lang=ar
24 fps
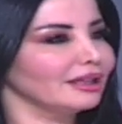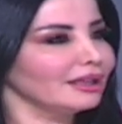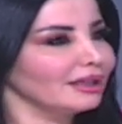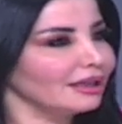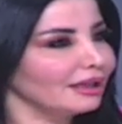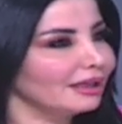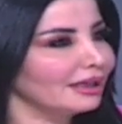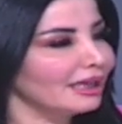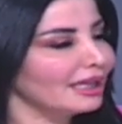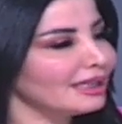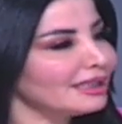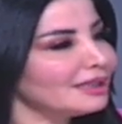
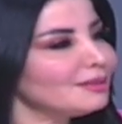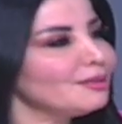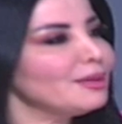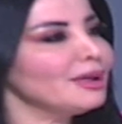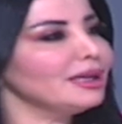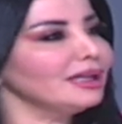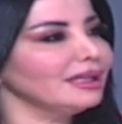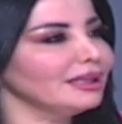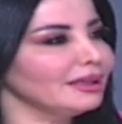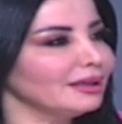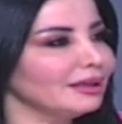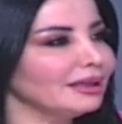الأزمة
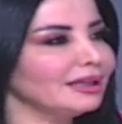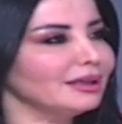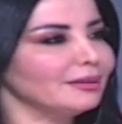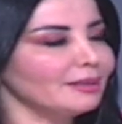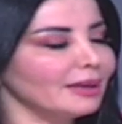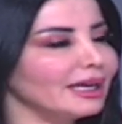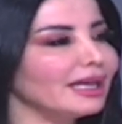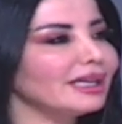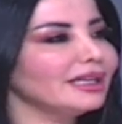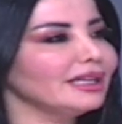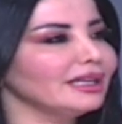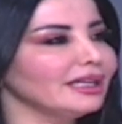اللي
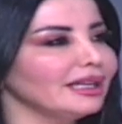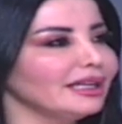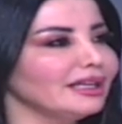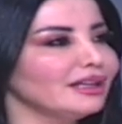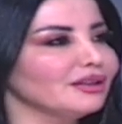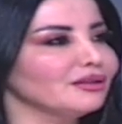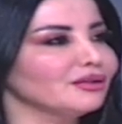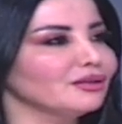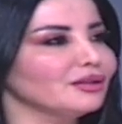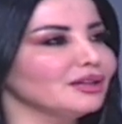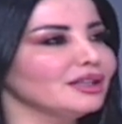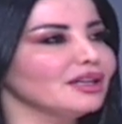مرقنا
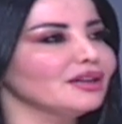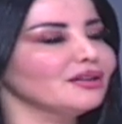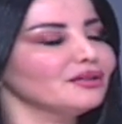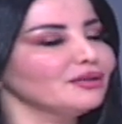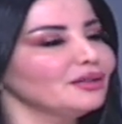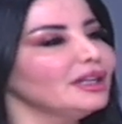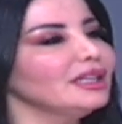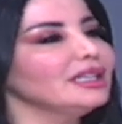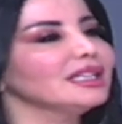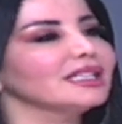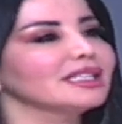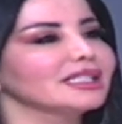نحن فيها
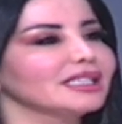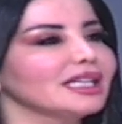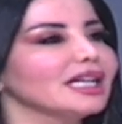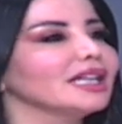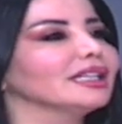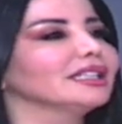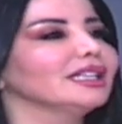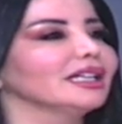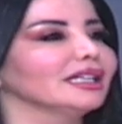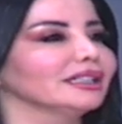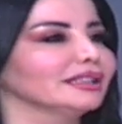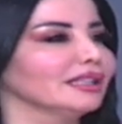فعلا
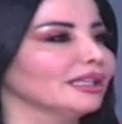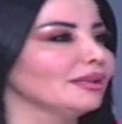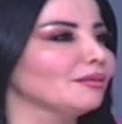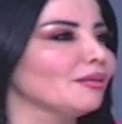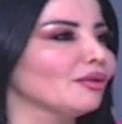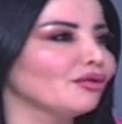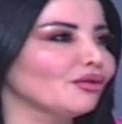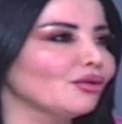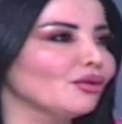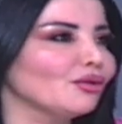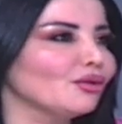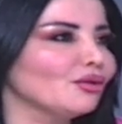زاد هذا
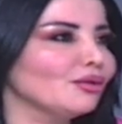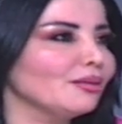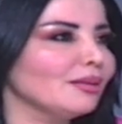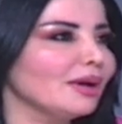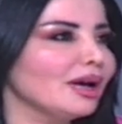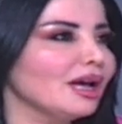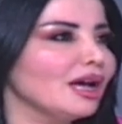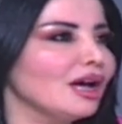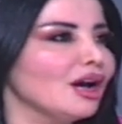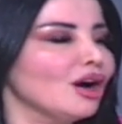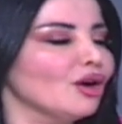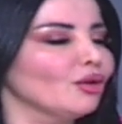المفهوم
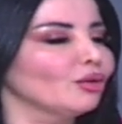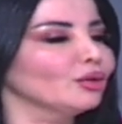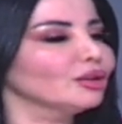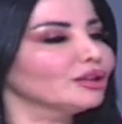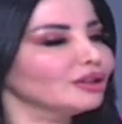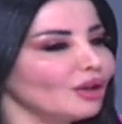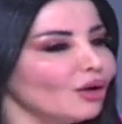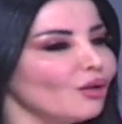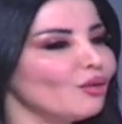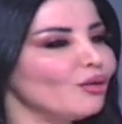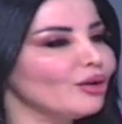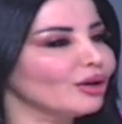
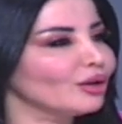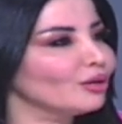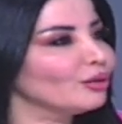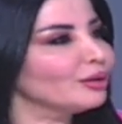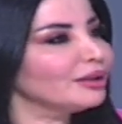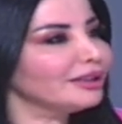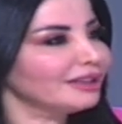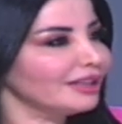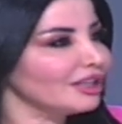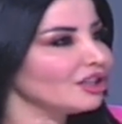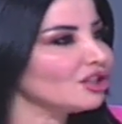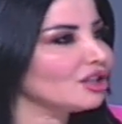وتطور
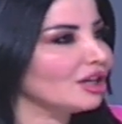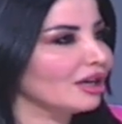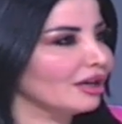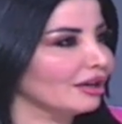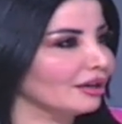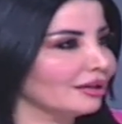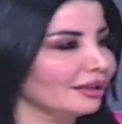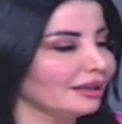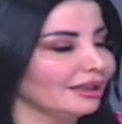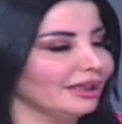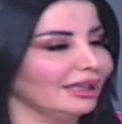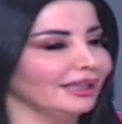وانتشر
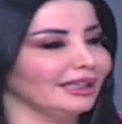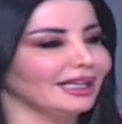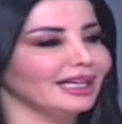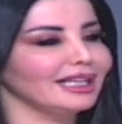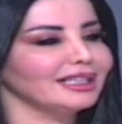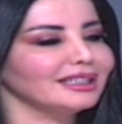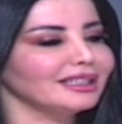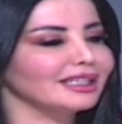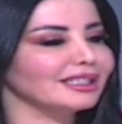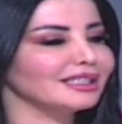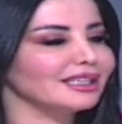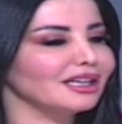يعني
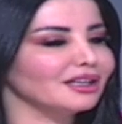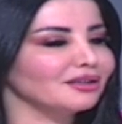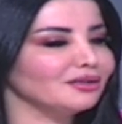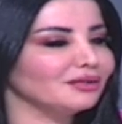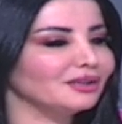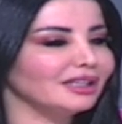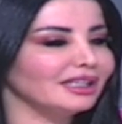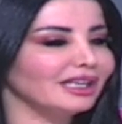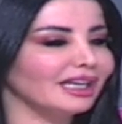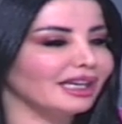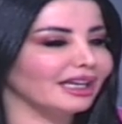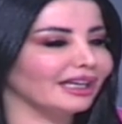حتى صار
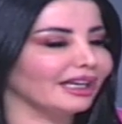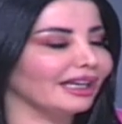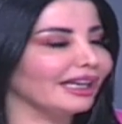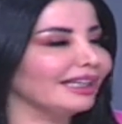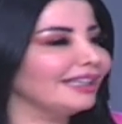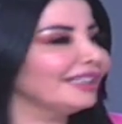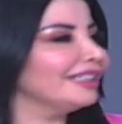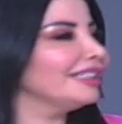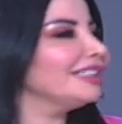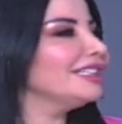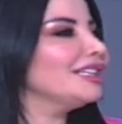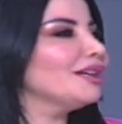في
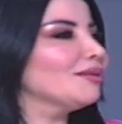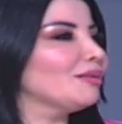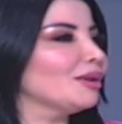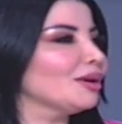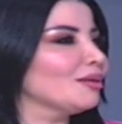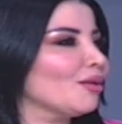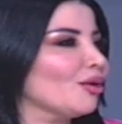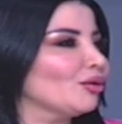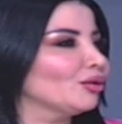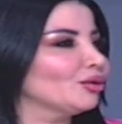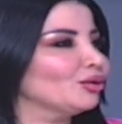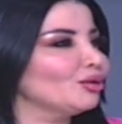غيرية
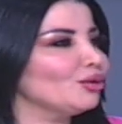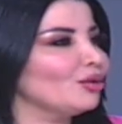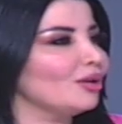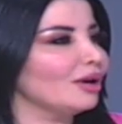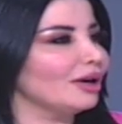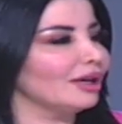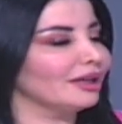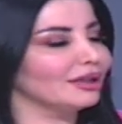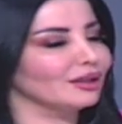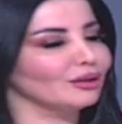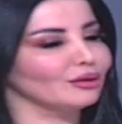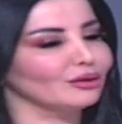
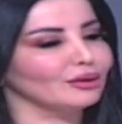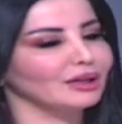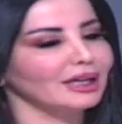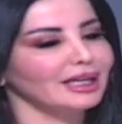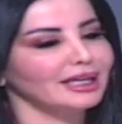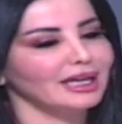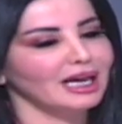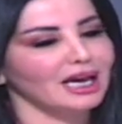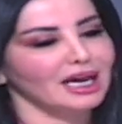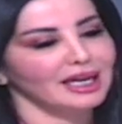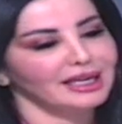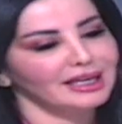بالموضوع أنه
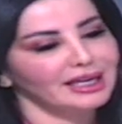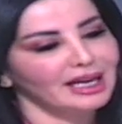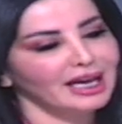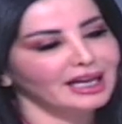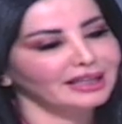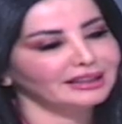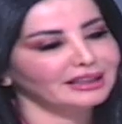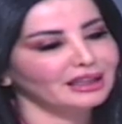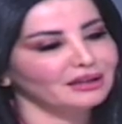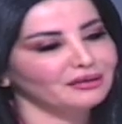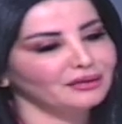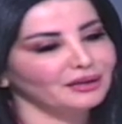نحن
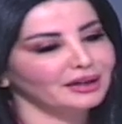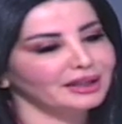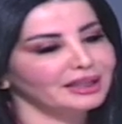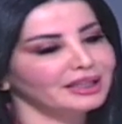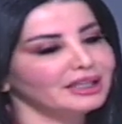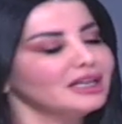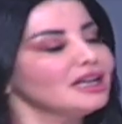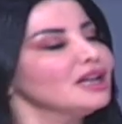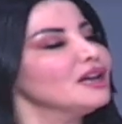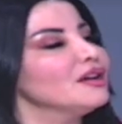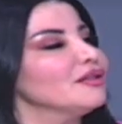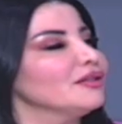عنا هذا
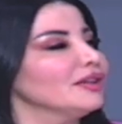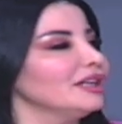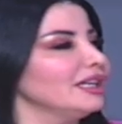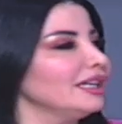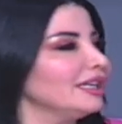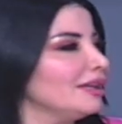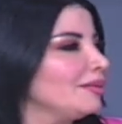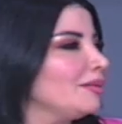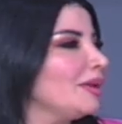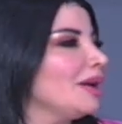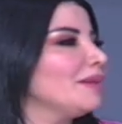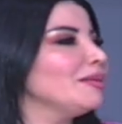الفريق
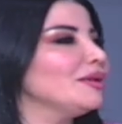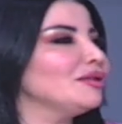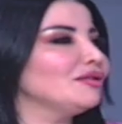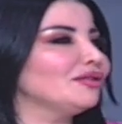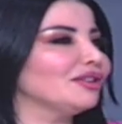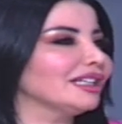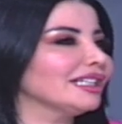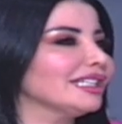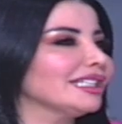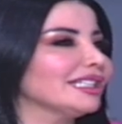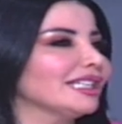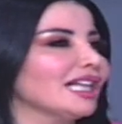فنحن بنعمل
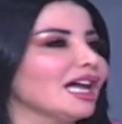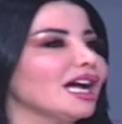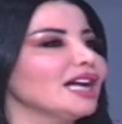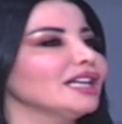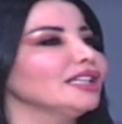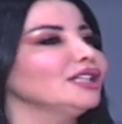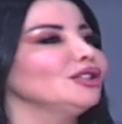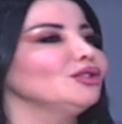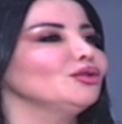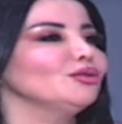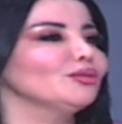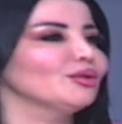فريق
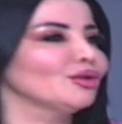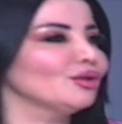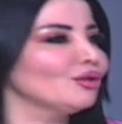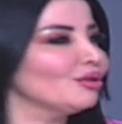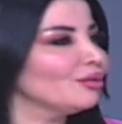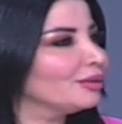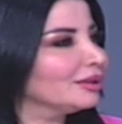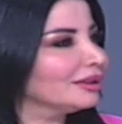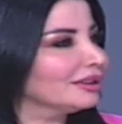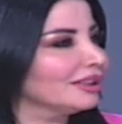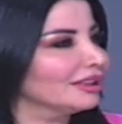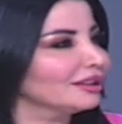ثاني
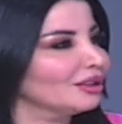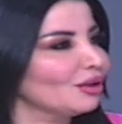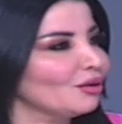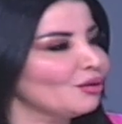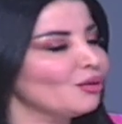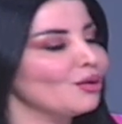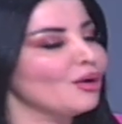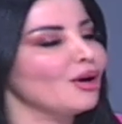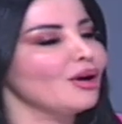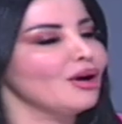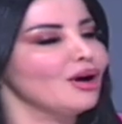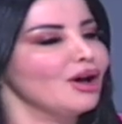وبنقوم
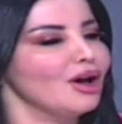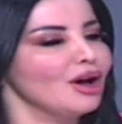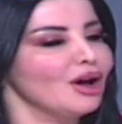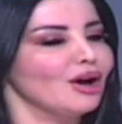بالتطوع